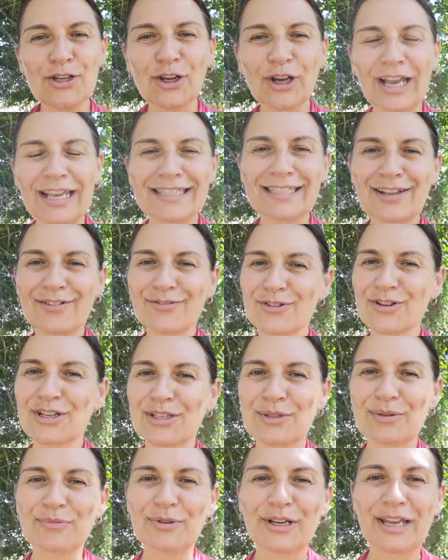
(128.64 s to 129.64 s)
je reste allongée
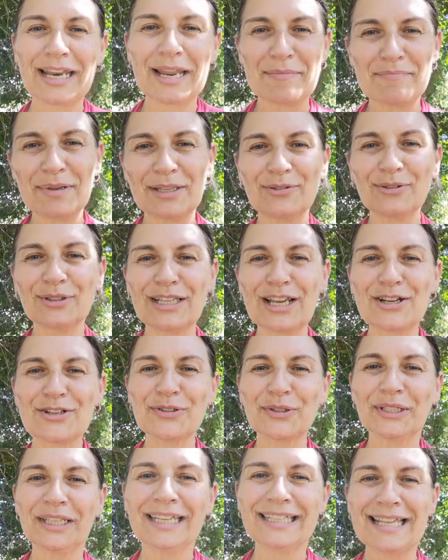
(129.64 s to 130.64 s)
sur mon canapé toute la
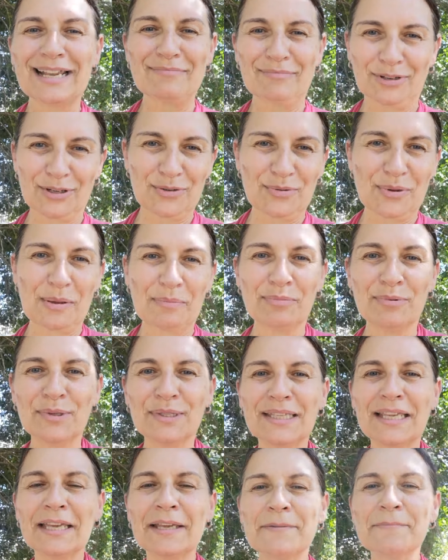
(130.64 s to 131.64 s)
journée tellement je suis
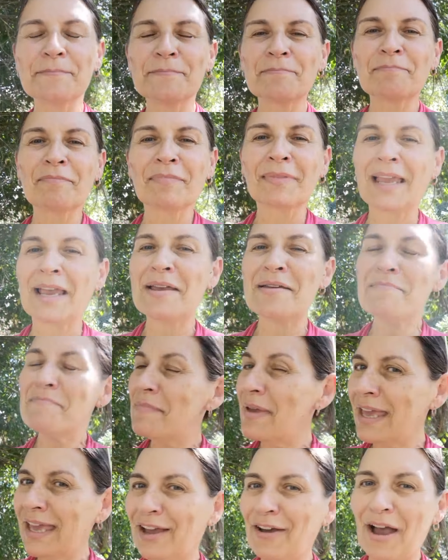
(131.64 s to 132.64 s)
épuisée,
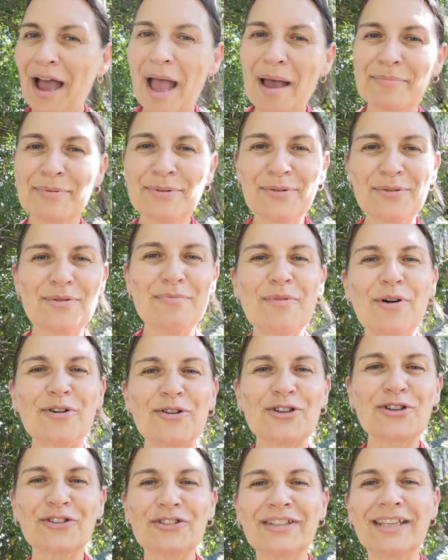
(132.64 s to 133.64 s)
mais absolument
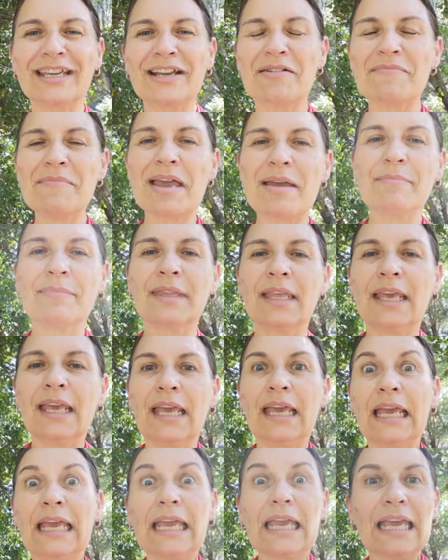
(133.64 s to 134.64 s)
enchantée quand même.
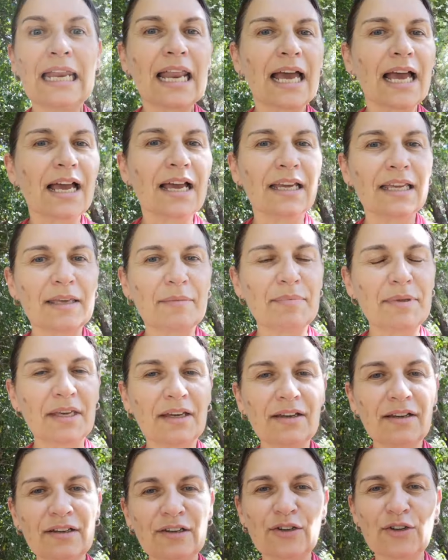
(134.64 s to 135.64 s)
Et là, eh
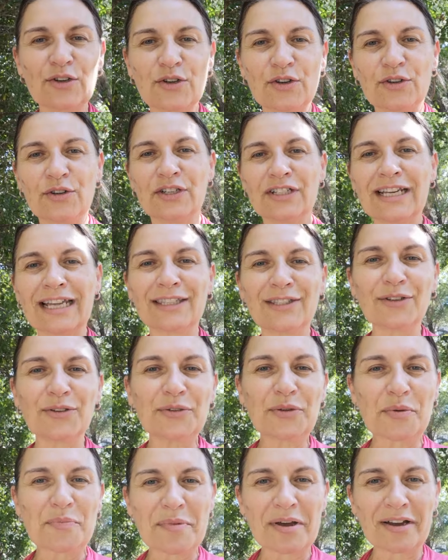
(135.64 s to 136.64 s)
bien, j'attends
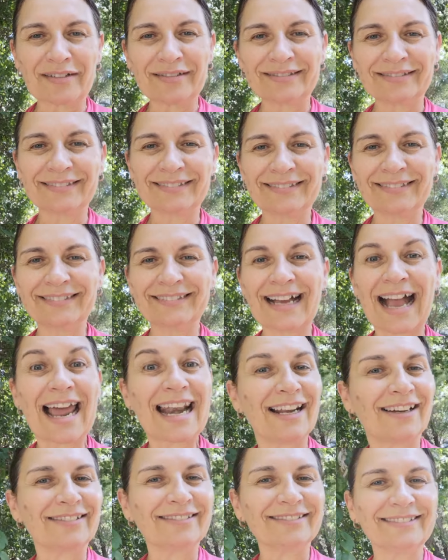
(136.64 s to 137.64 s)
demain
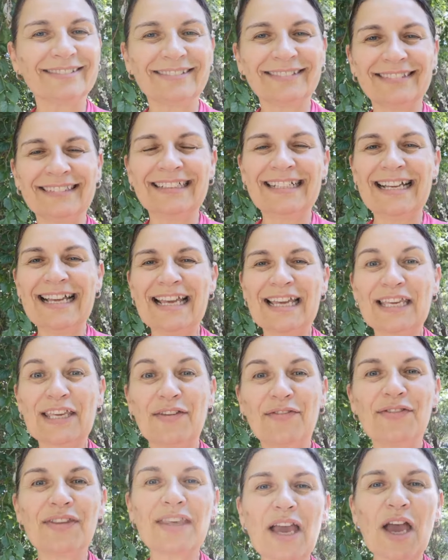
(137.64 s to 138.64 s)
Alain,
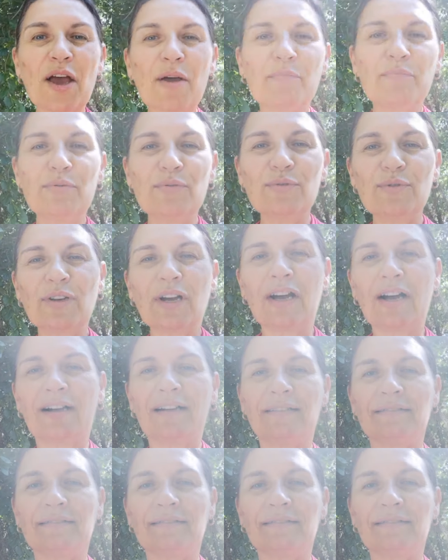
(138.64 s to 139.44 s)
qui vient pour